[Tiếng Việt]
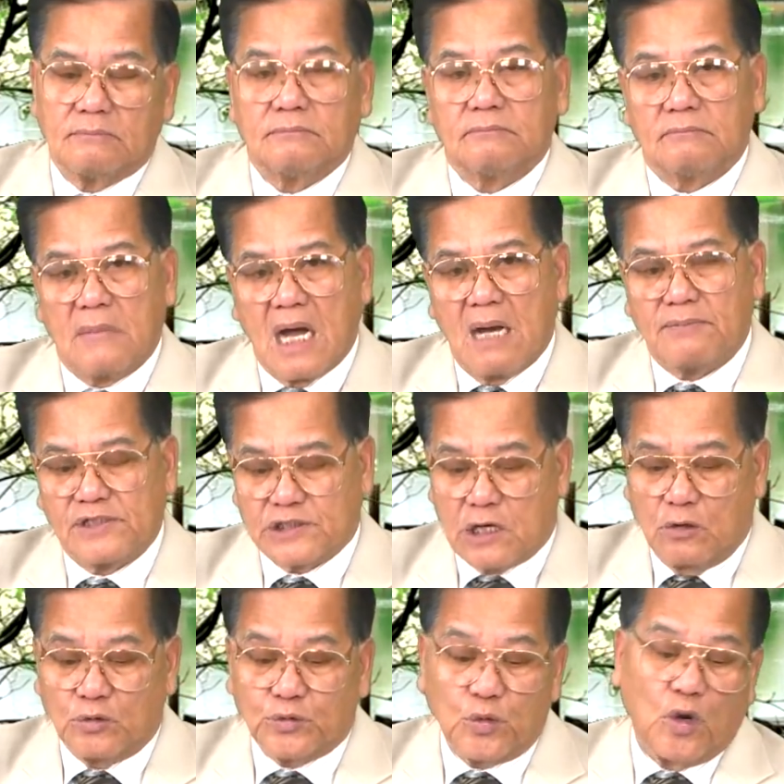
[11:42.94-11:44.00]

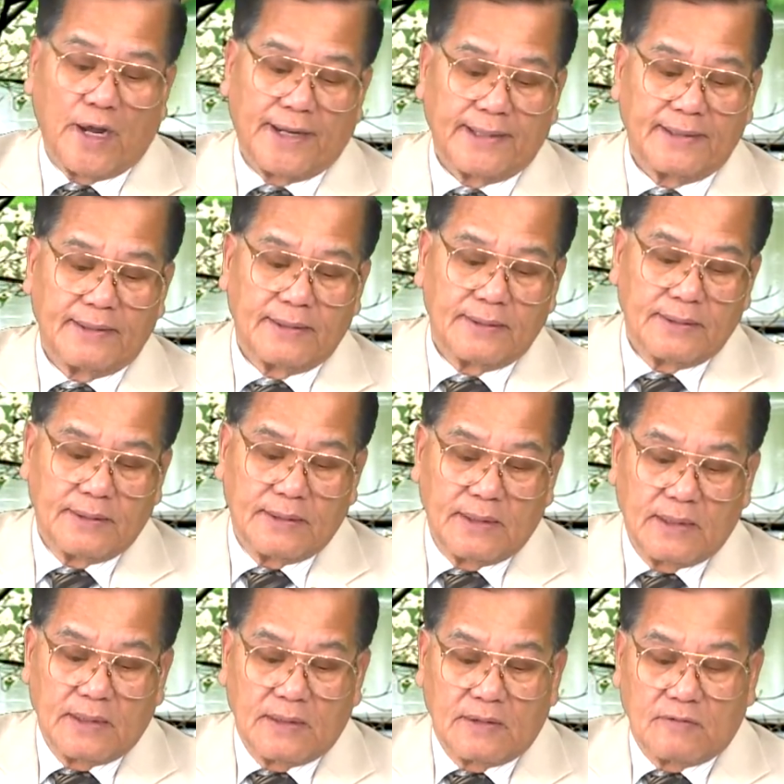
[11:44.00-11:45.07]
36 tuổi,
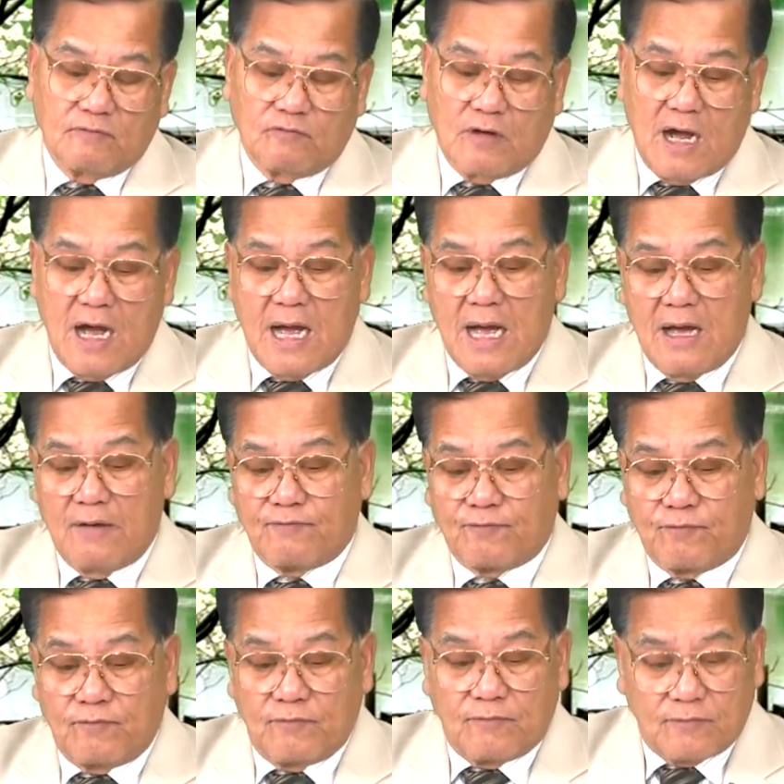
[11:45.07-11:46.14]
và
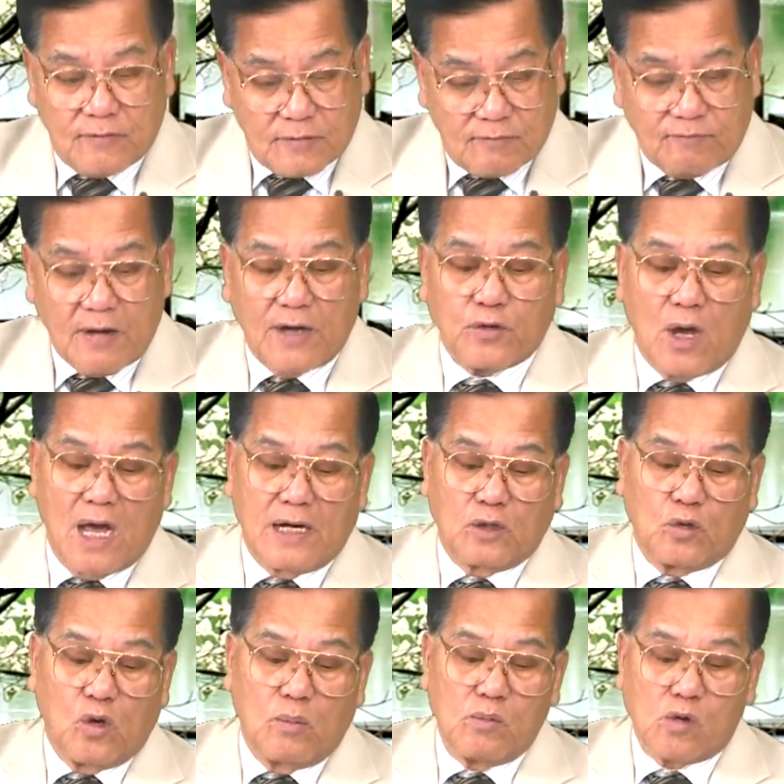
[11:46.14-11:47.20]
Phái đoàn
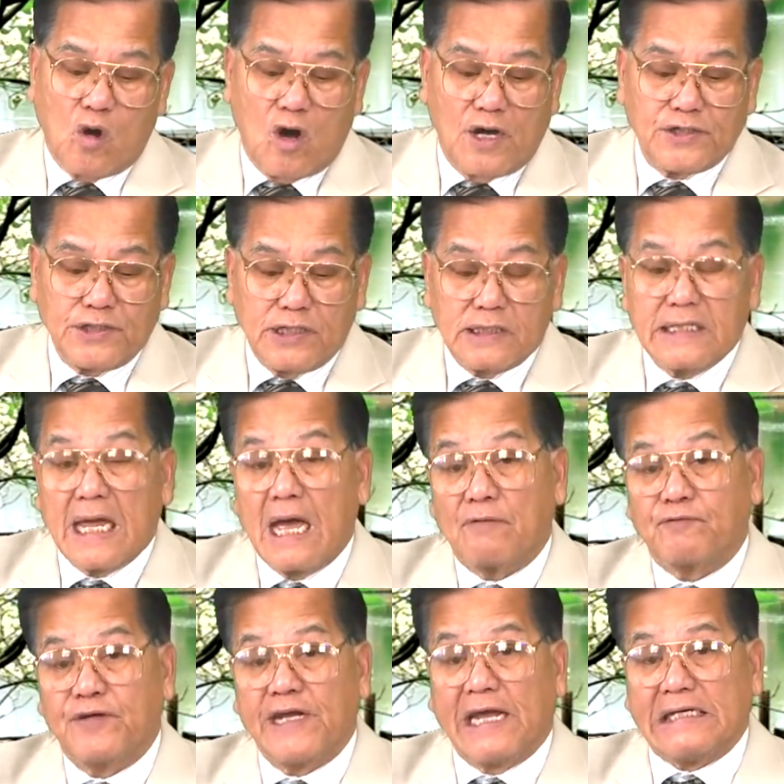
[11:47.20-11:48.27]
gồm có những nhà
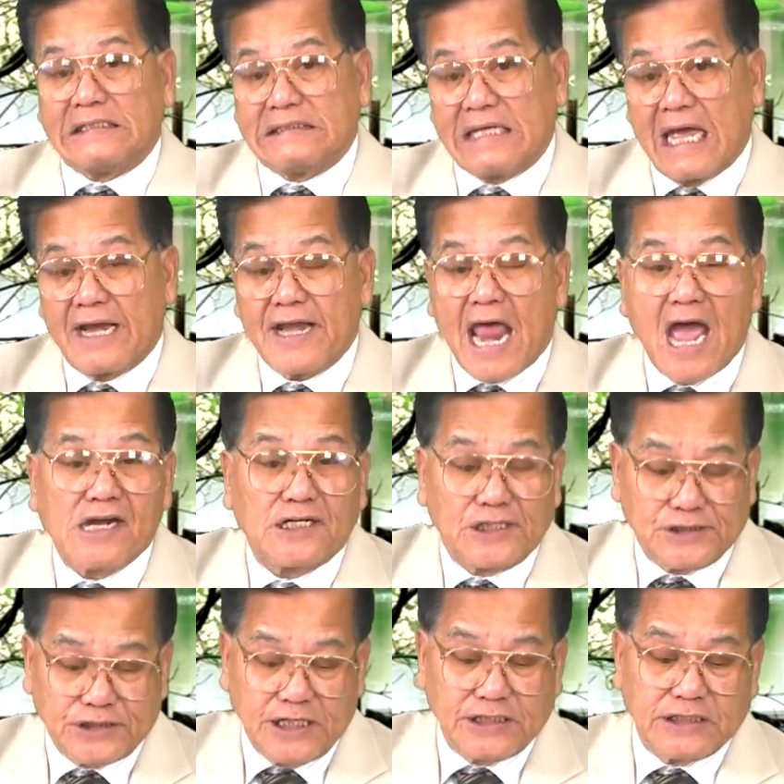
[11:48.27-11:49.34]
phi hành gia đang ở
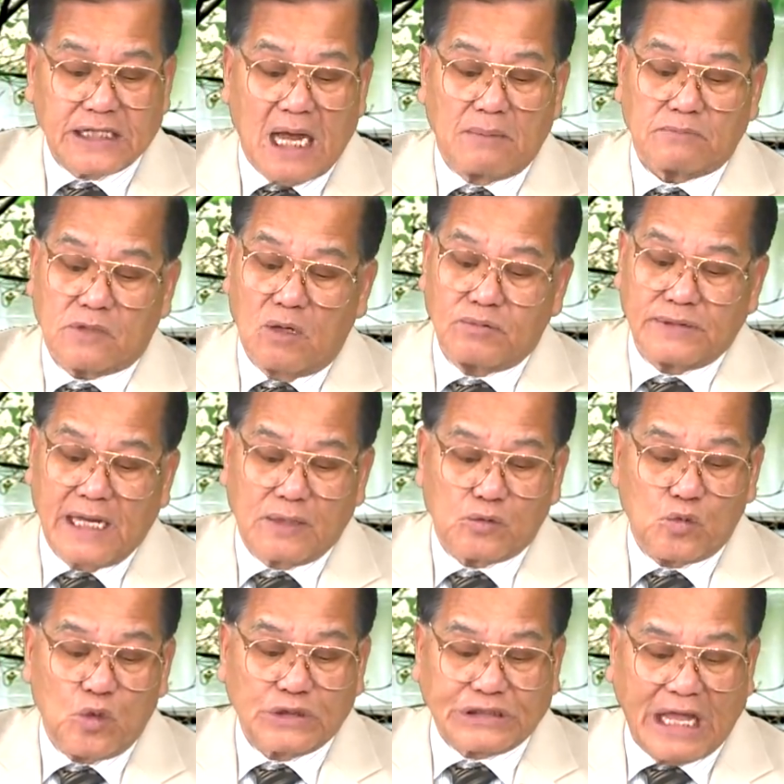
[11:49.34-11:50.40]
trên trạm không gian
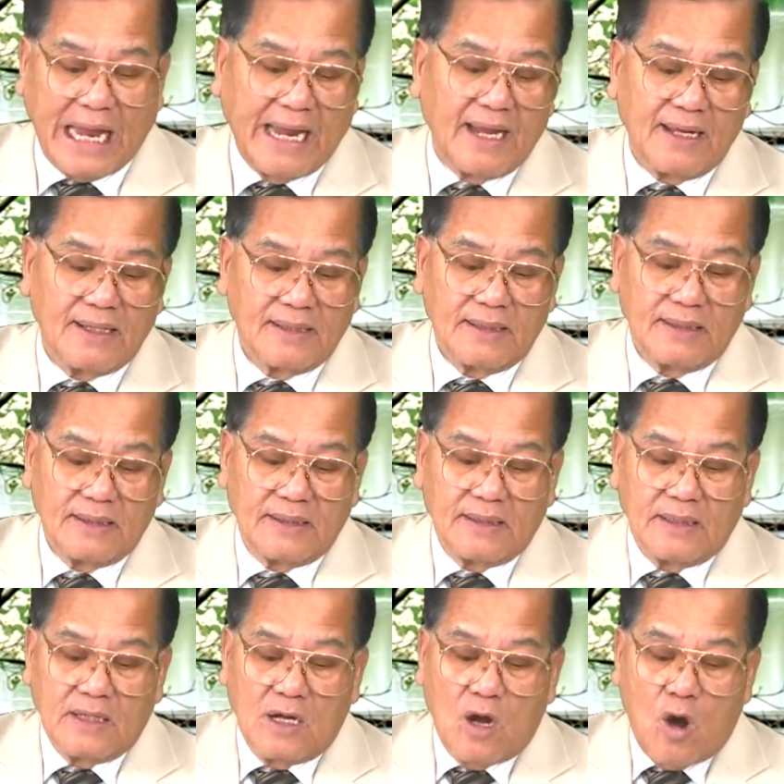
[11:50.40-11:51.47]
quốc tế.
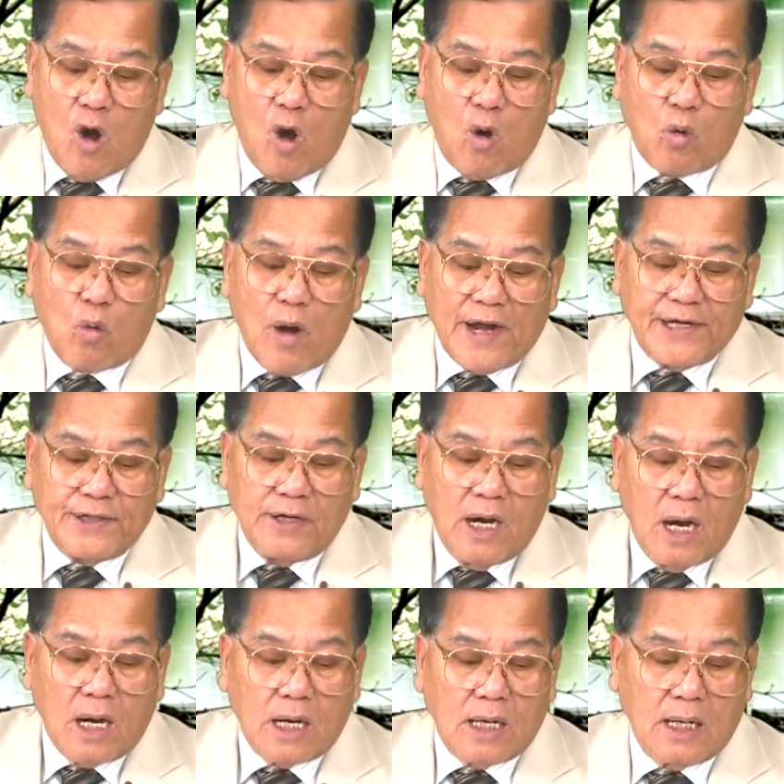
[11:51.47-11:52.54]
Họ quay
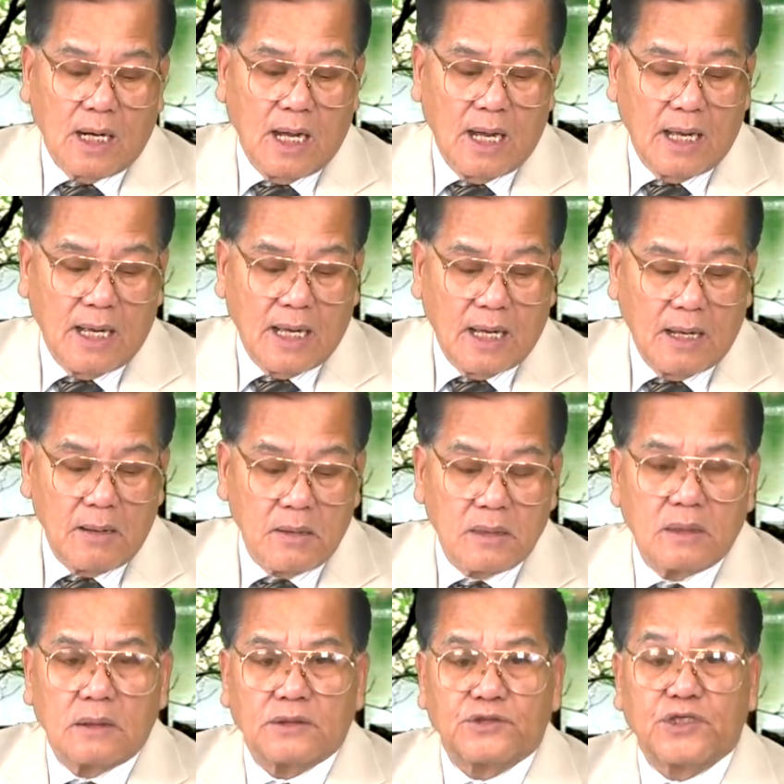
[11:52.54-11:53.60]
được uh,
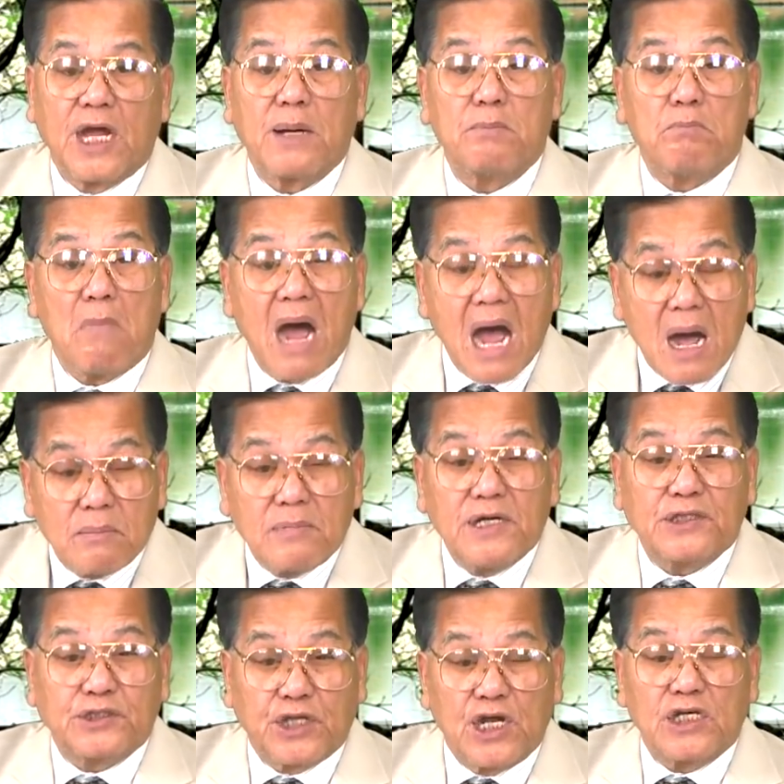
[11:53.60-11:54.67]
trên
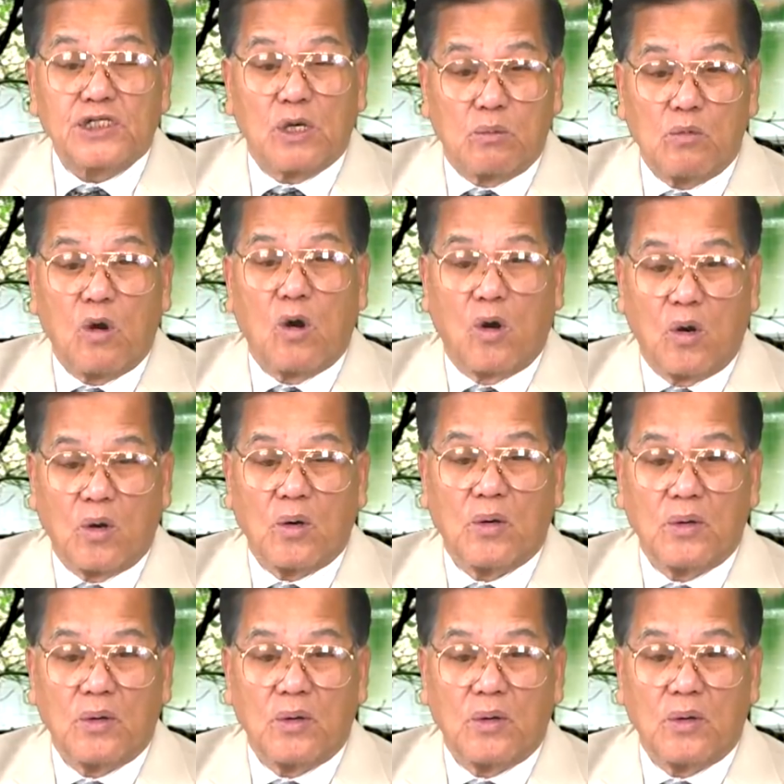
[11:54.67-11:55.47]
30 tiếng đồng hồ